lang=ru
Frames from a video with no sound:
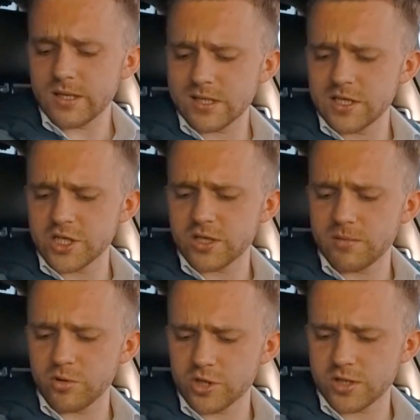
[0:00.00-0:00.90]

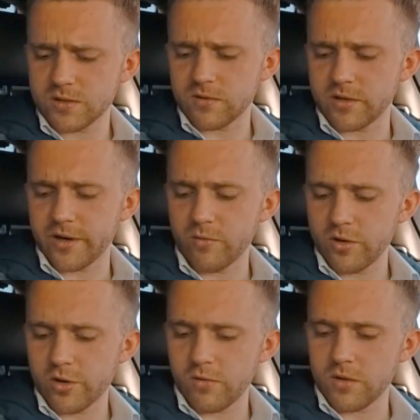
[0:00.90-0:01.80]
Различное множество
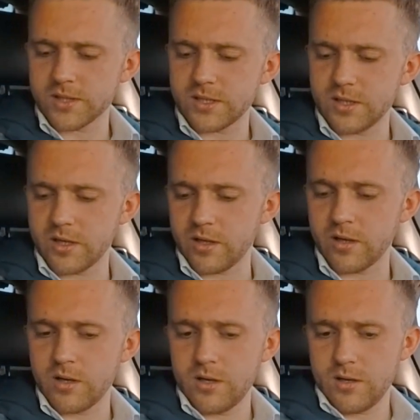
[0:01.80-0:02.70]
регулировок
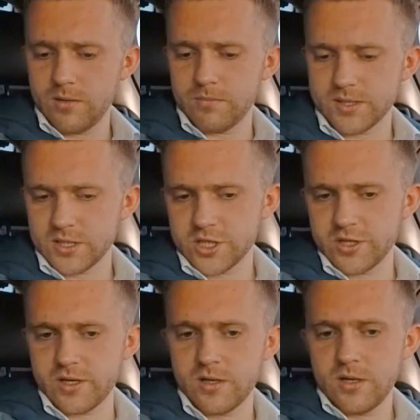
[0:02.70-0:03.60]
сидений
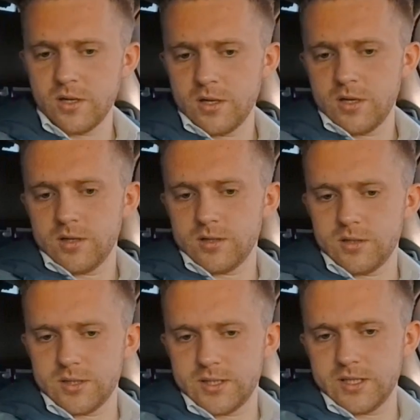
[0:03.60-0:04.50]
пассажира.
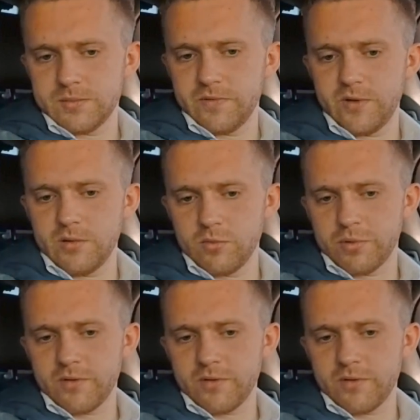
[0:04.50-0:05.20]
Э, здесь мы видим